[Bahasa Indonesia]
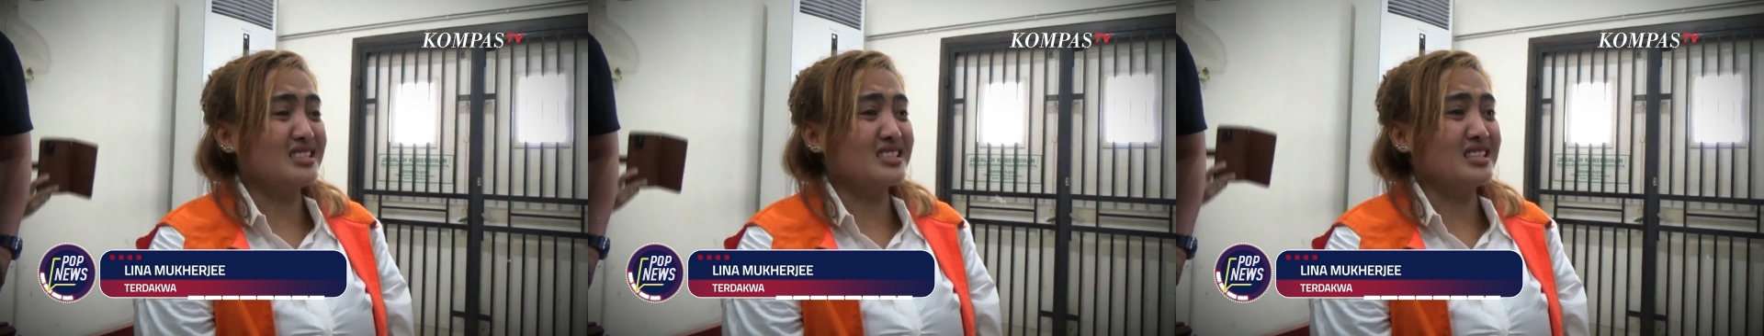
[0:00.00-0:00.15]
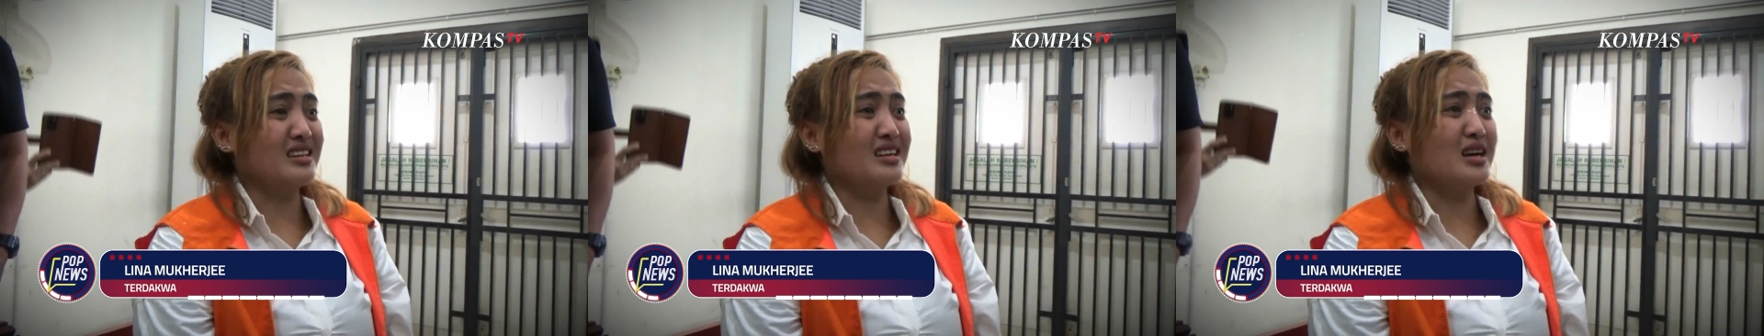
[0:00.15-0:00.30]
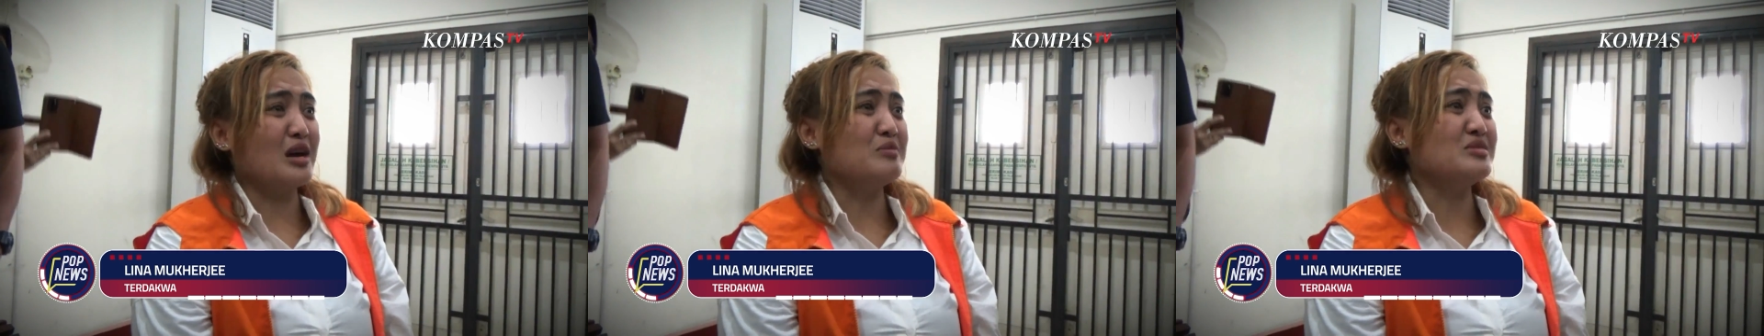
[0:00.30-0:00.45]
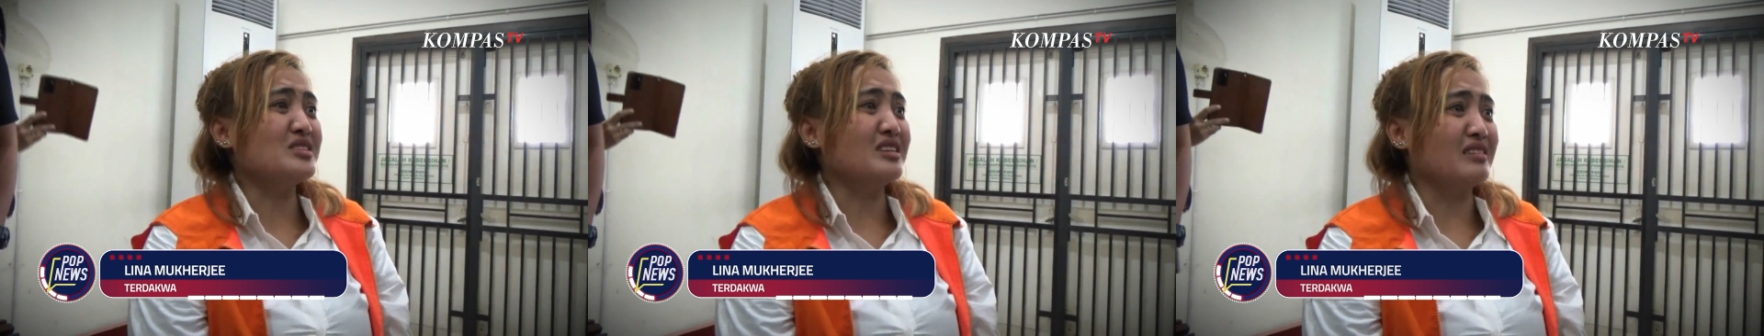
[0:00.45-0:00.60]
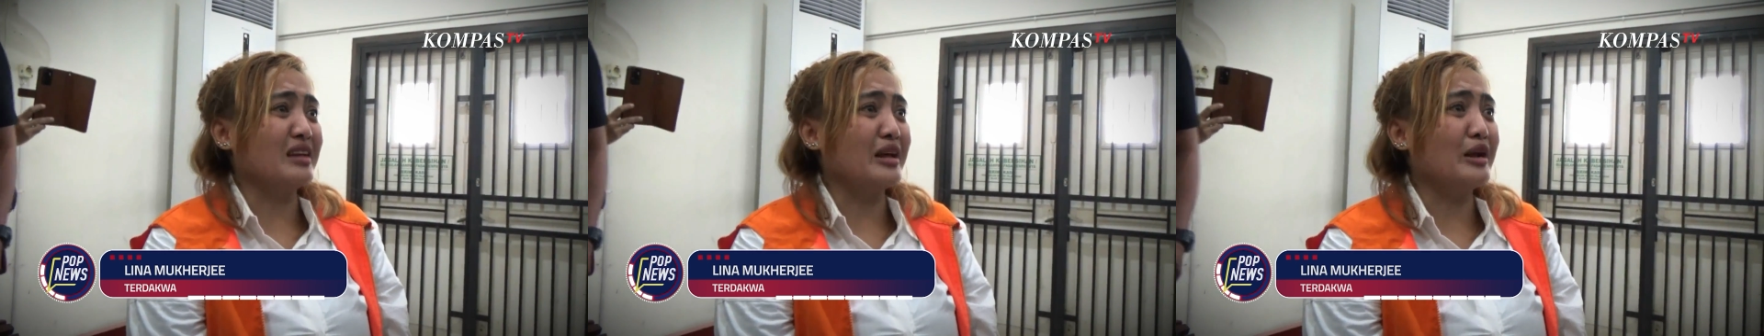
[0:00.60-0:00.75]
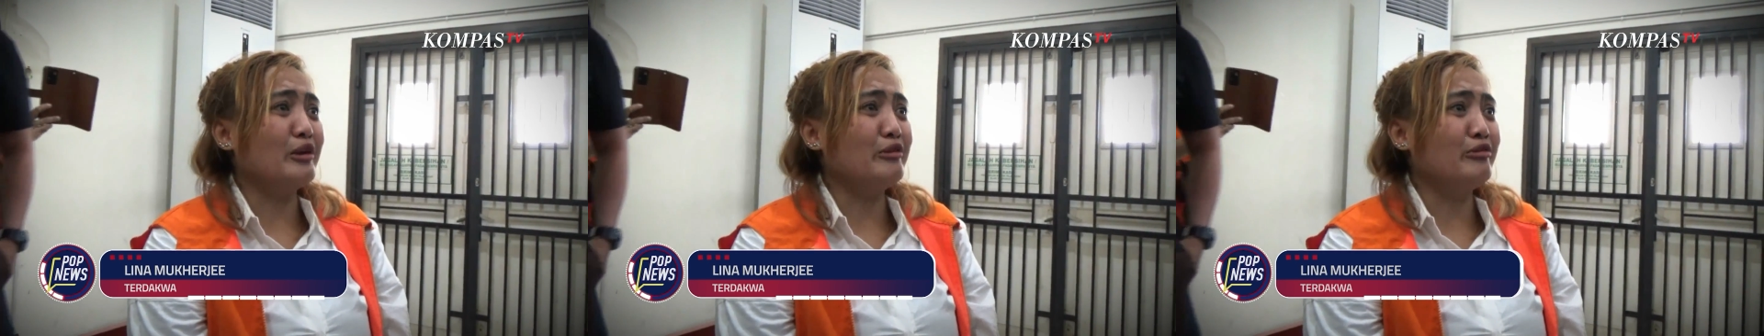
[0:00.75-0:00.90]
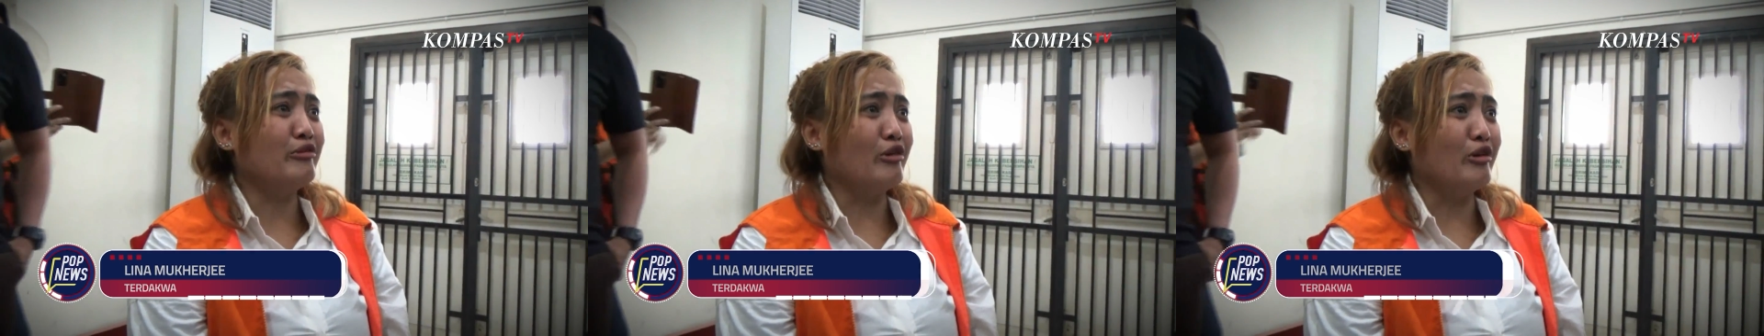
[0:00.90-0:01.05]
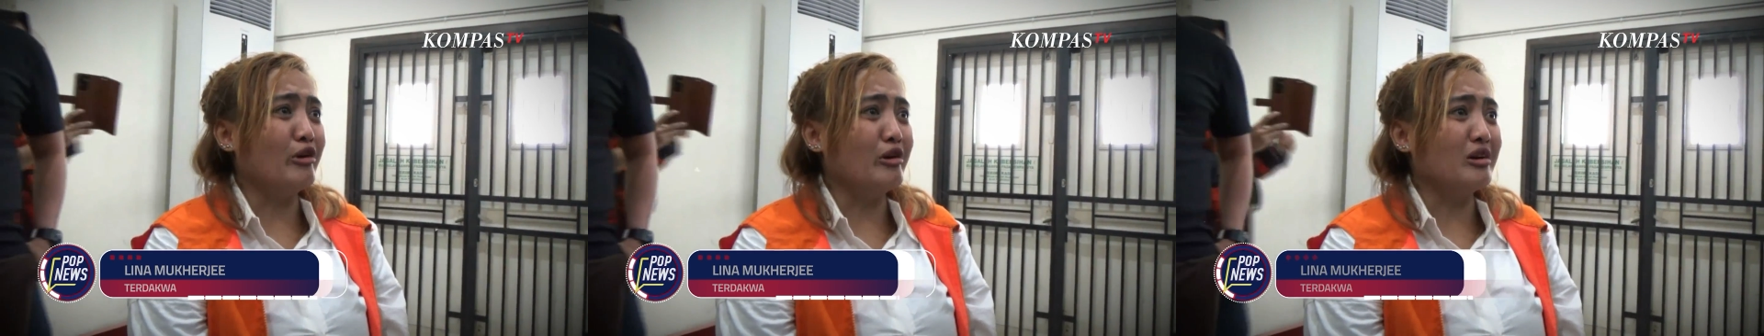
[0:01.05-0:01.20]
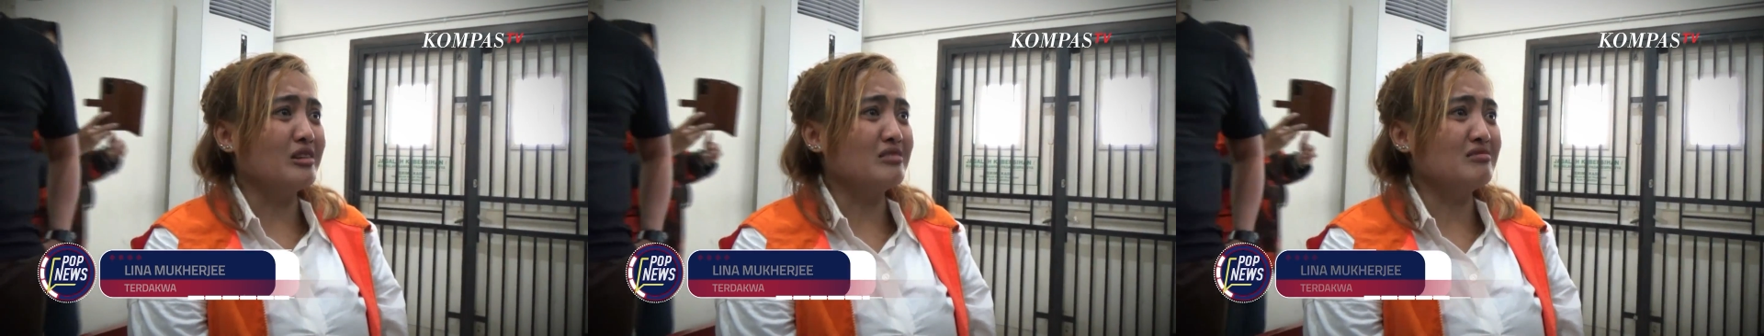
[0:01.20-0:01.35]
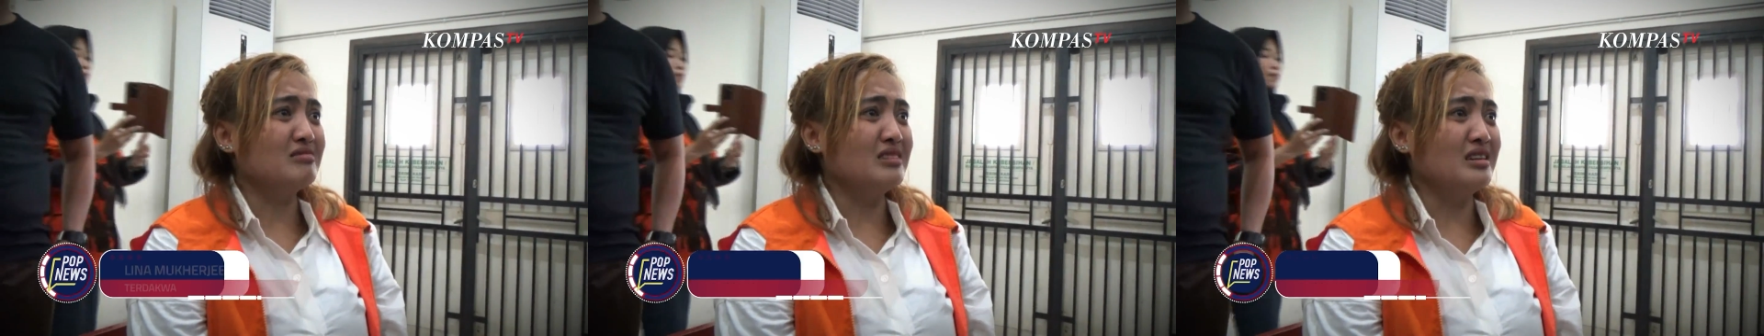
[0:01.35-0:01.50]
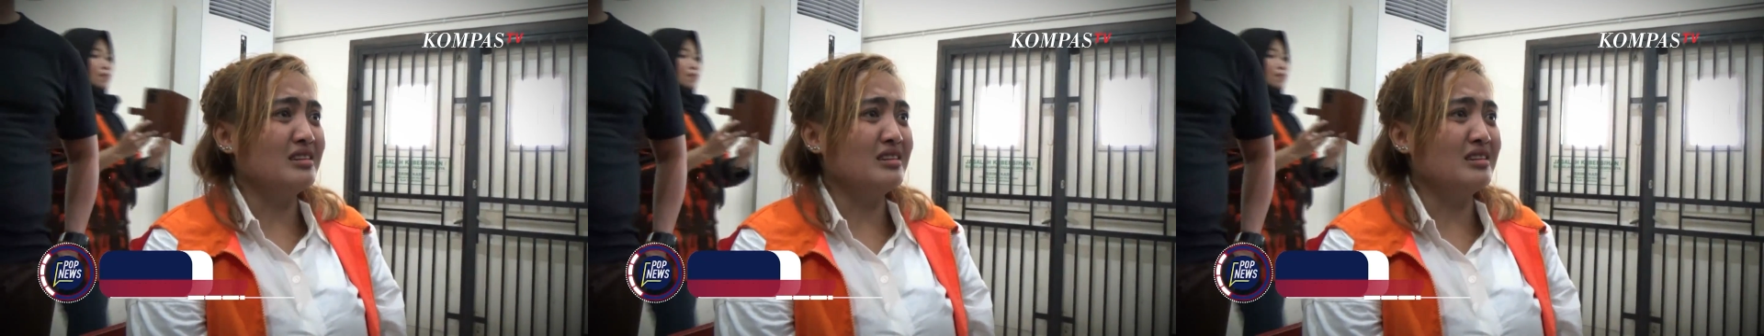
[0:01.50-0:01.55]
sana nggak bisa nelpon.